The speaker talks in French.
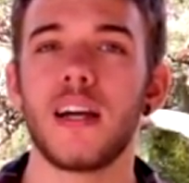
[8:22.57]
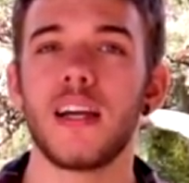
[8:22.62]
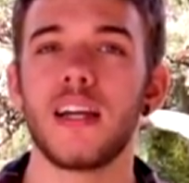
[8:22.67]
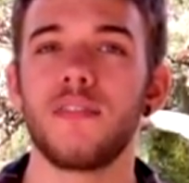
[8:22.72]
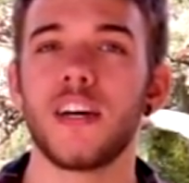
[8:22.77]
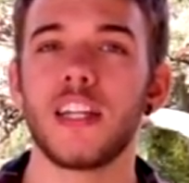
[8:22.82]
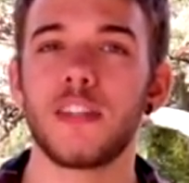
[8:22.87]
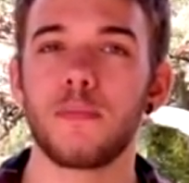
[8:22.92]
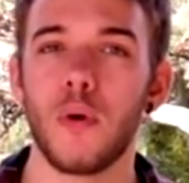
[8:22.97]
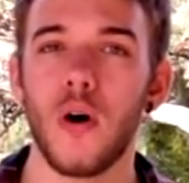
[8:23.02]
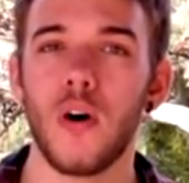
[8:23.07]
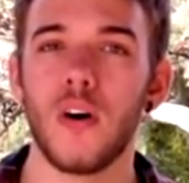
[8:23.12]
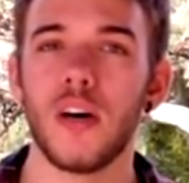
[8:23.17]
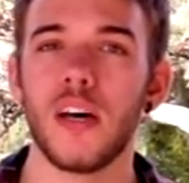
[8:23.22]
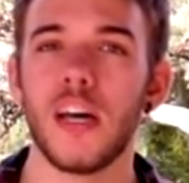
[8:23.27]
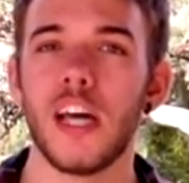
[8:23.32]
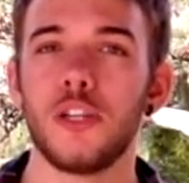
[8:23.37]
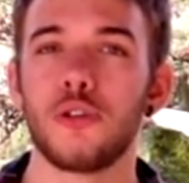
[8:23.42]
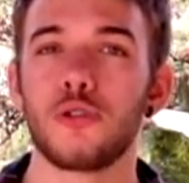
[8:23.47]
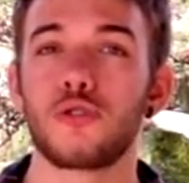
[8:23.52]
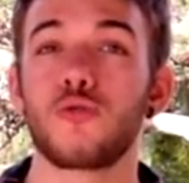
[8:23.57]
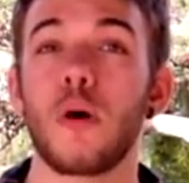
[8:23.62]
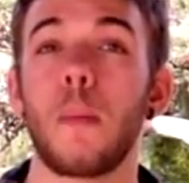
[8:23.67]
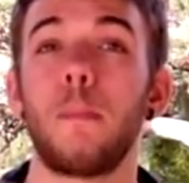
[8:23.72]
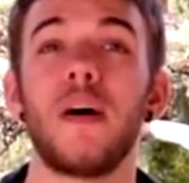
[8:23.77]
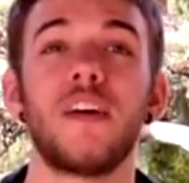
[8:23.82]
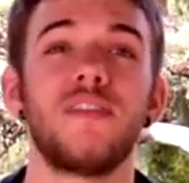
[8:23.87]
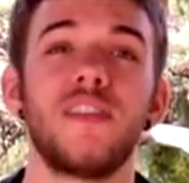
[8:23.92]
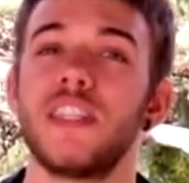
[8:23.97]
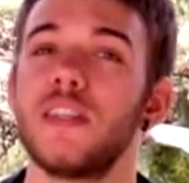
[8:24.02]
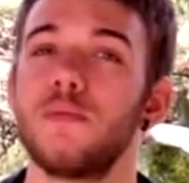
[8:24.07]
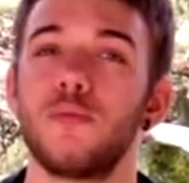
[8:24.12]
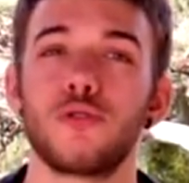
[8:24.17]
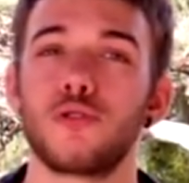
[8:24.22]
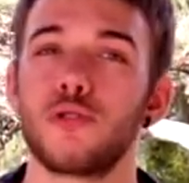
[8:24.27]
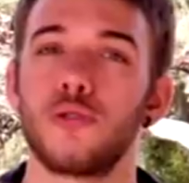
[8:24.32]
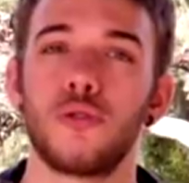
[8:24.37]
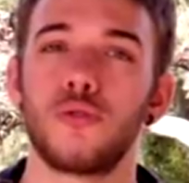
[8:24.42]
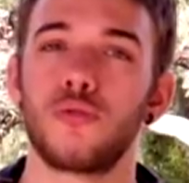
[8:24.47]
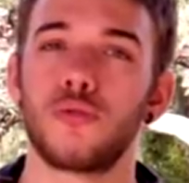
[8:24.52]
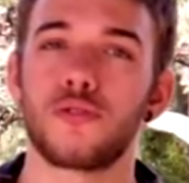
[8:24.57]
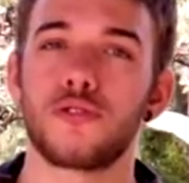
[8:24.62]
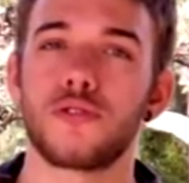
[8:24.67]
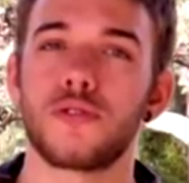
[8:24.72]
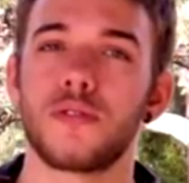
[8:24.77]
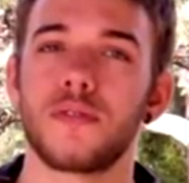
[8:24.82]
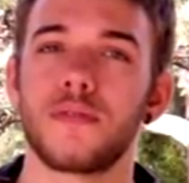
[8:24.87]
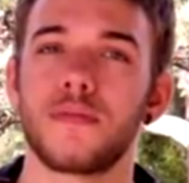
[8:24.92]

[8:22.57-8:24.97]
les vêtements et ne soit pas visible aux yeux de tous.